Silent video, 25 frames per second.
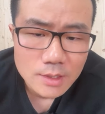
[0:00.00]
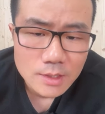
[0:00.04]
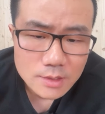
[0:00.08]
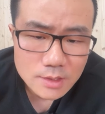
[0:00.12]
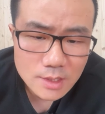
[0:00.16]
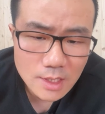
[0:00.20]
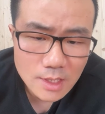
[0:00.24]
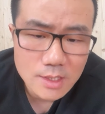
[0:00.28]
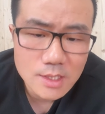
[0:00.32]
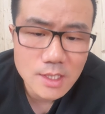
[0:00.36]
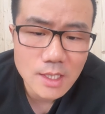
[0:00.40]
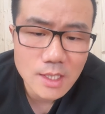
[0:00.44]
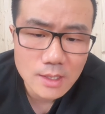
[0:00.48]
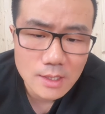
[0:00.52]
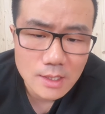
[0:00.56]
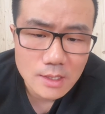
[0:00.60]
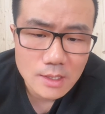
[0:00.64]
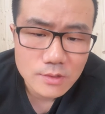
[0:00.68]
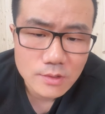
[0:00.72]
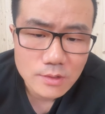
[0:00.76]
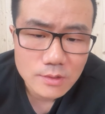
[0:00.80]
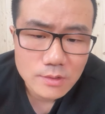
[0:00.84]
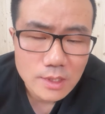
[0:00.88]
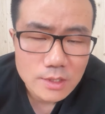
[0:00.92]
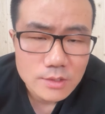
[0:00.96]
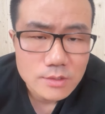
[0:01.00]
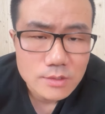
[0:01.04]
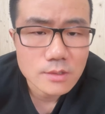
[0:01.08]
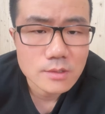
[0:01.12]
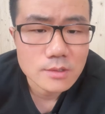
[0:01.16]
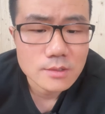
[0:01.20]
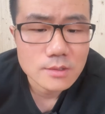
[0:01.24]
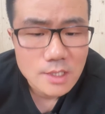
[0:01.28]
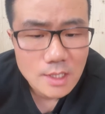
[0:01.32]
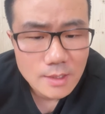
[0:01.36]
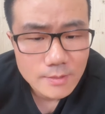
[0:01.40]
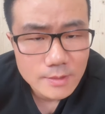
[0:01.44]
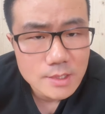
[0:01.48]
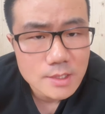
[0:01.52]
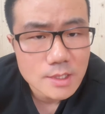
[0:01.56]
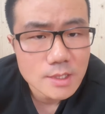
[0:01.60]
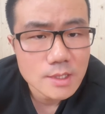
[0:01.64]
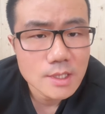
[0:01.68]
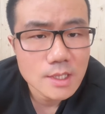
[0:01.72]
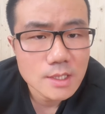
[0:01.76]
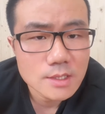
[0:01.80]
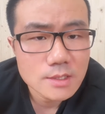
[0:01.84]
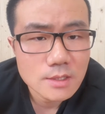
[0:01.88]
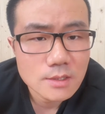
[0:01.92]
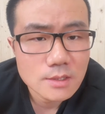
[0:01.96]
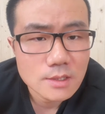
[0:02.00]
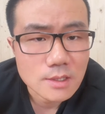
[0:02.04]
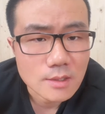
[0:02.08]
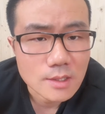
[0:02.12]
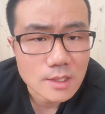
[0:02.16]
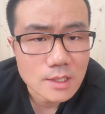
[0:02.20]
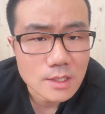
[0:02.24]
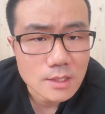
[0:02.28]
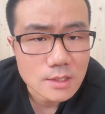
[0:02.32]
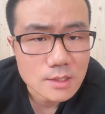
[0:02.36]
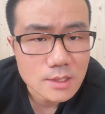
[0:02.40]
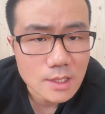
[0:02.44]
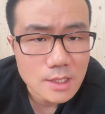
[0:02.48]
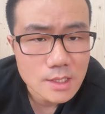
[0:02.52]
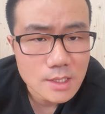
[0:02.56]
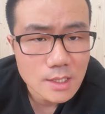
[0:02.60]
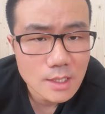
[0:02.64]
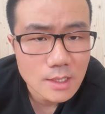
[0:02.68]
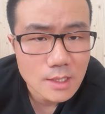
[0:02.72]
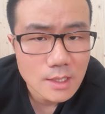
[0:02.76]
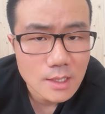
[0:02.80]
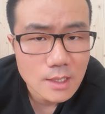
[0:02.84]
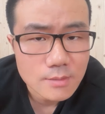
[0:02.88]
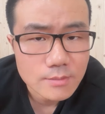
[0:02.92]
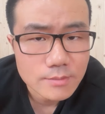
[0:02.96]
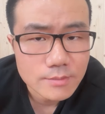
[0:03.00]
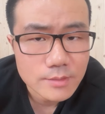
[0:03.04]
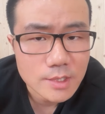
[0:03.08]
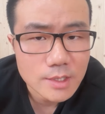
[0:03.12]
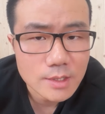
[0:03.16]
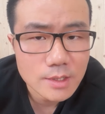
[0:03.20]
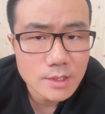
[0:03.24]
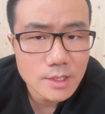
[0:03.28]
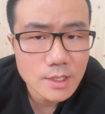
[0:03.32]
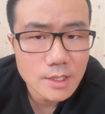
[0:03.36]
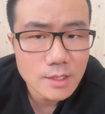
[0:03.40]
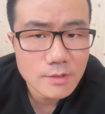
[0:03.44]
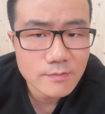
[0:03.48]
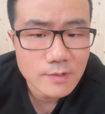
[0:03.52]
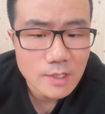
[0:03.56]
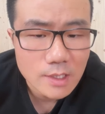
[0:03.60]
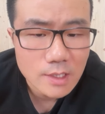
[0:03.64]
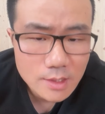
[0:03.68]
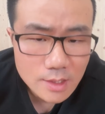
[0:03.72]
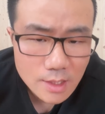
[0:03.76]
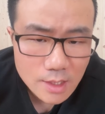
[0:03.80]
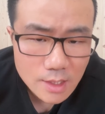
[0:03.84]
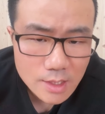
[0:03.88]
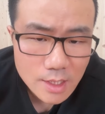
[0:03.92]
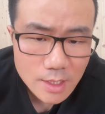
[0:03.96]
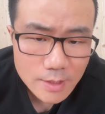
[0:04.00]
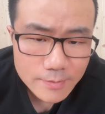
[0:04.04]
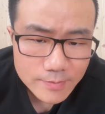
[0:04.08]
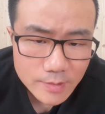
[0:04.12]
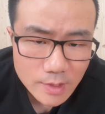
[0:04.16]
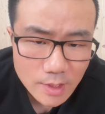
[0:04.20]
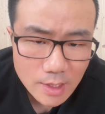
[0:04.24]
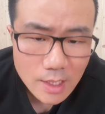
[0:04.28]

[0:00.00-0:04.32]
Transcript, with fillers: 再见了，各位观众，咱们今天先讲这，再见了，明天晚上再见。